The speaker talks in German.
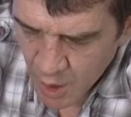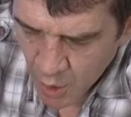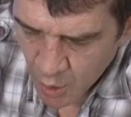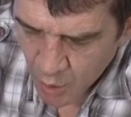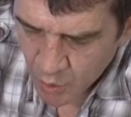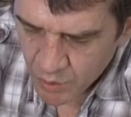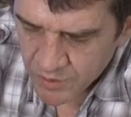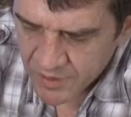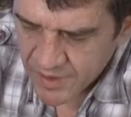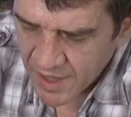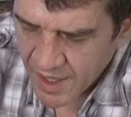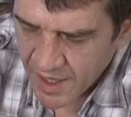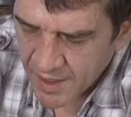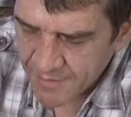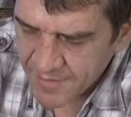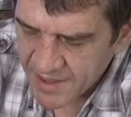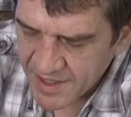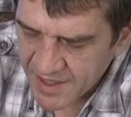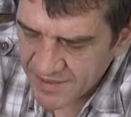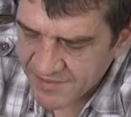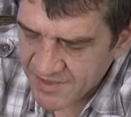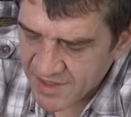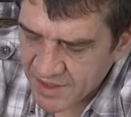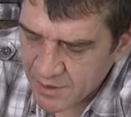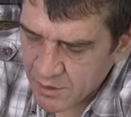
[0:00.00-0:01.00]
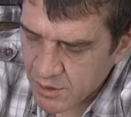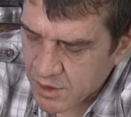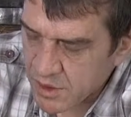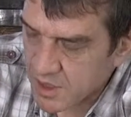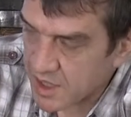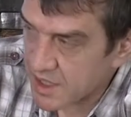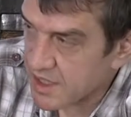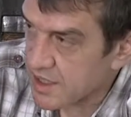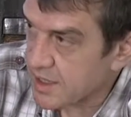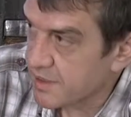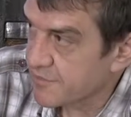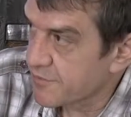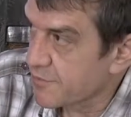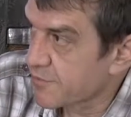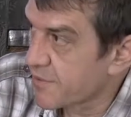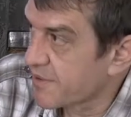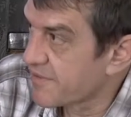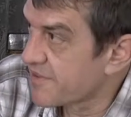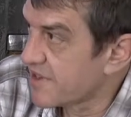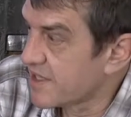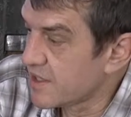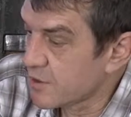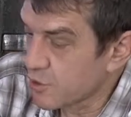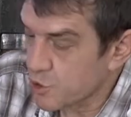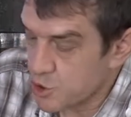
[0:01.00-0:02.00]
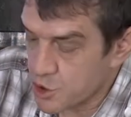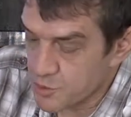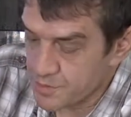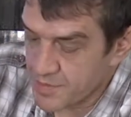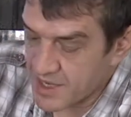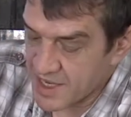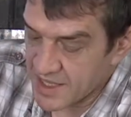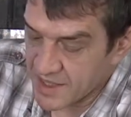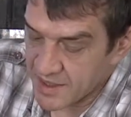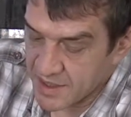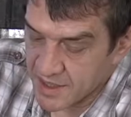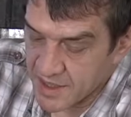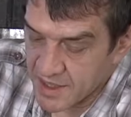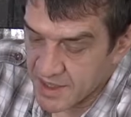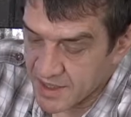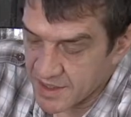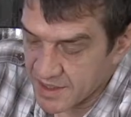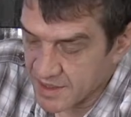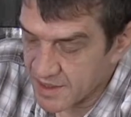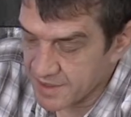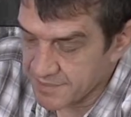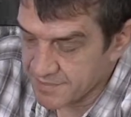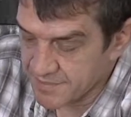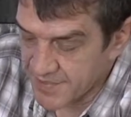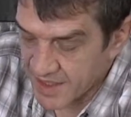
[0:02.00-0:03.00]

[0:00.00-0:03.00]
Und da haben wir eine Windows-Taste, wo man Windows sperren kann.